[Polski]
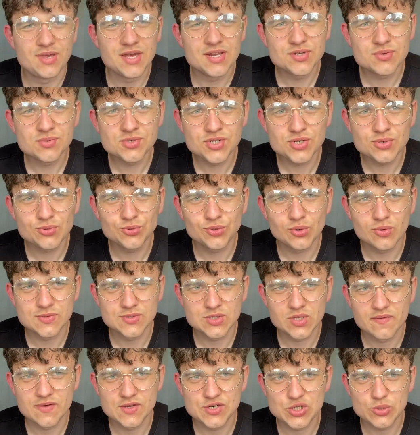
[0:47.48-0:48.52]
Pierwszą rzeczą, którą
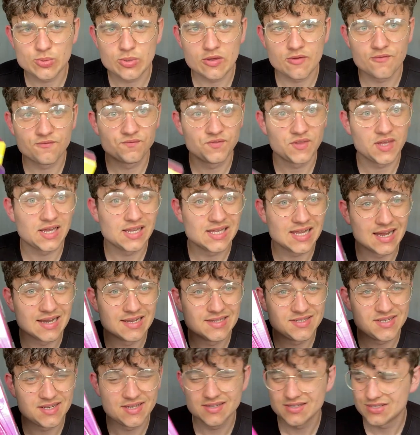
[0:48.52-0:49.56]
zauważyłem w tej
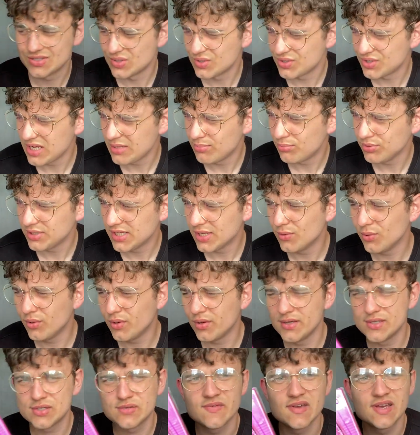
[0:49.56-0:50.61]
lalce jest to, że jej
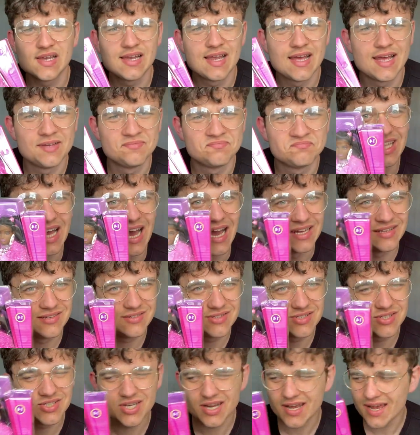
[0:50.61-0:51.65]
pudełko jest o wiele
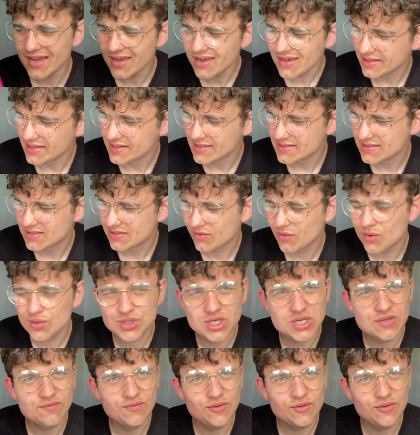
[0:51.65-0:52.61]
tańsze, jest gorzej